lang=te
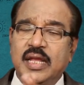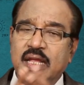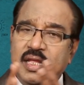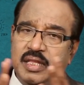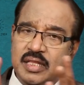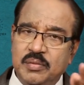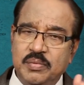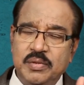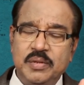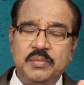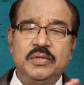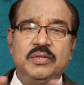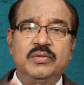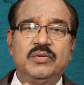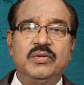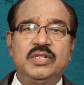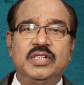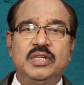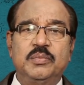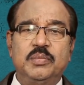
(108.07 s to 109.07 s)
కేంద్ర
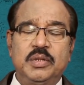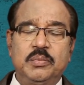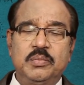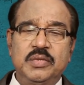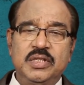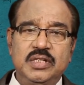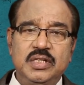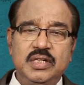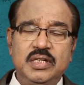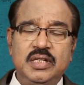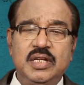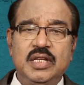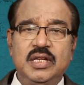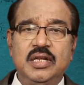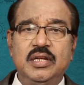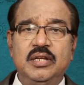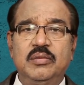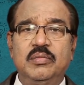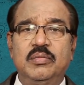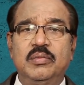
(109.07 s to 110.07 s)
ప్రభుత్వం ఇచ్చిన పద్మశ్రీ
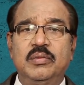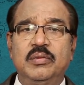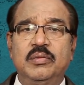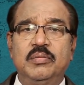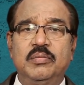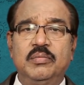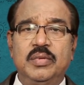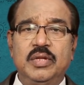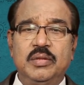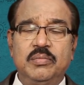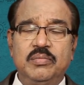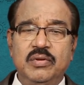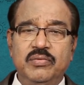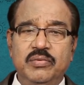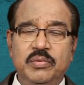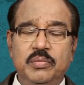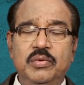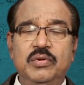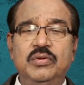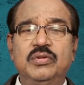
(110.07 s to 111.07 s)
కానీ
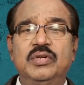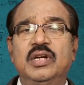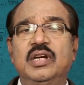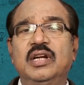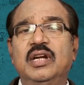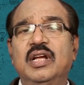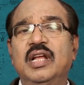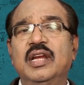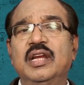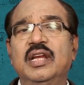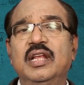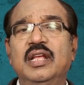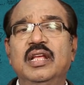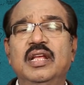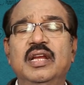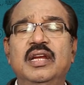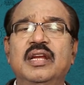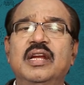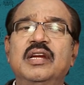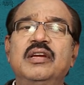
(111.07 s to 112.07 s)
పద్మవిభూషణ్ కానీ
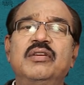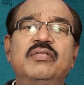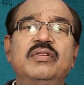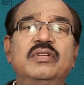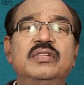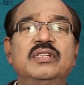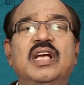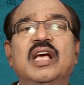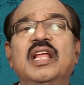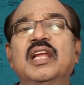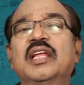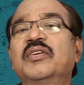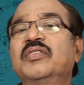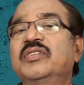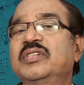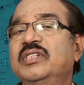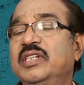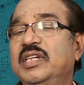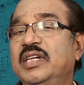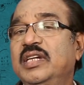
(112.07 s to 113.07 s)
ఇట్లాంటివి చాలా
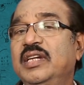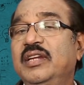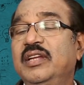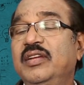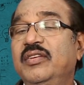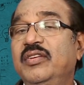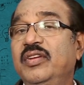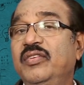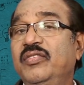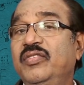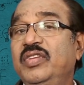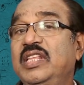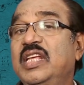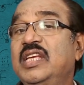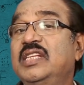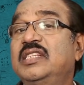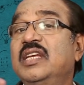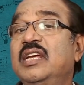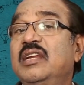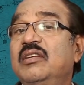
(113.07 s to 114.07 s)
వచ్చాయండి
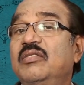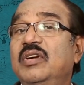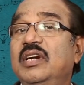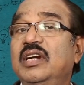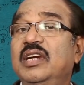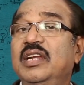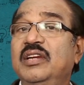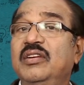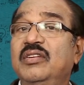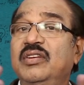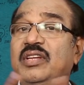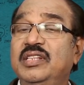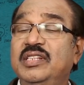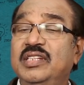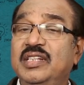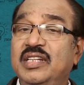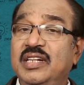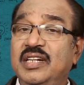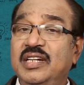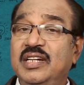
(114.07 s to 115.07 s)
విదేశాల వాళ్ళు ఎన్నో
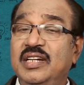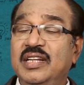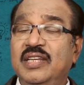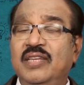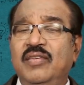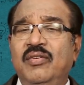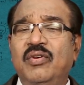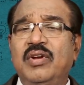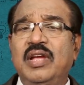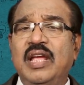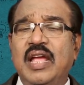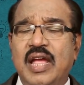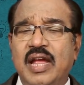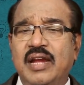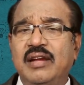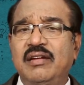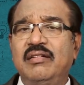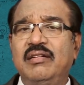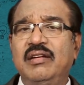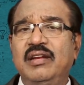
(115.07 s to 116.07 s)
ఇచ్చారండి ఒక
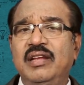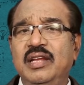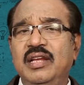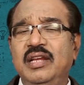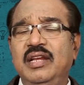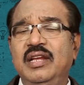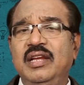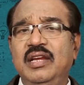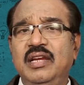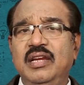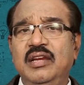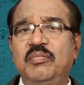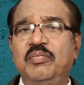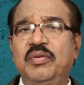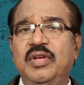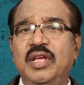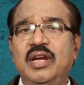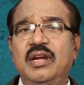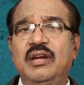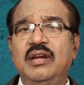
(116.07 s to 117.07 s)
యాక్టర్కి ఇన్ని
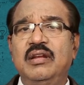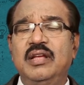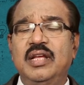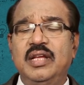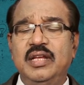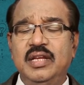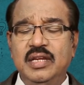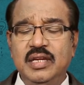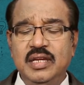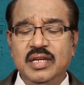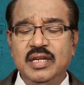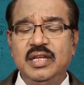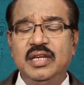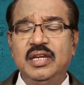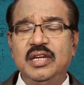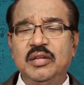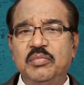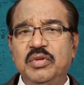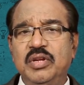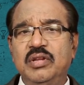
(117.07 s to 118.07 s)
పేర్ల ఇన్ని
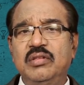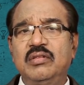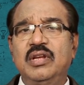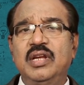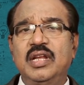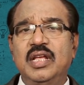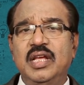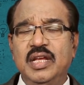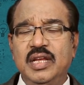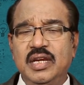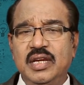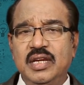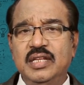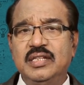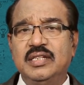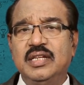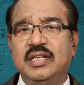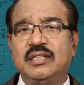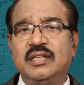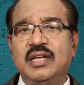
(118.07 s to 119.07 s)
ఇన్ని బిరుదుల ఇన్ని
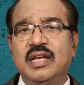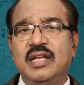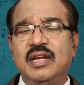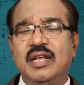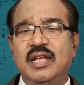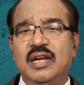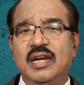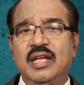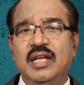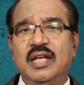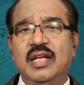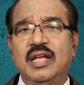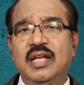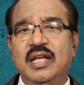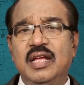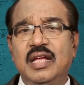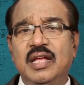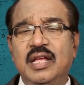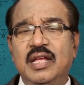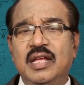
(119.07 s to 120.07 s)
సత్కారాల
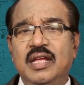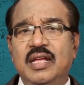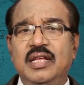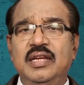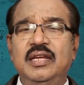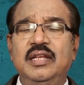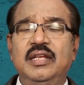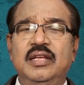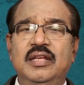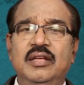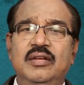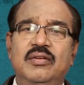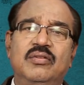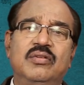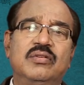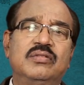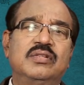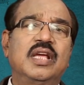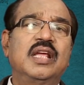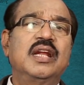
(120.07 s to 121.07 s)
అని
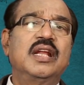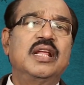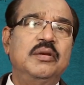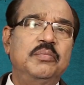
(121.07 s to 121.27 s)
ఒకసారి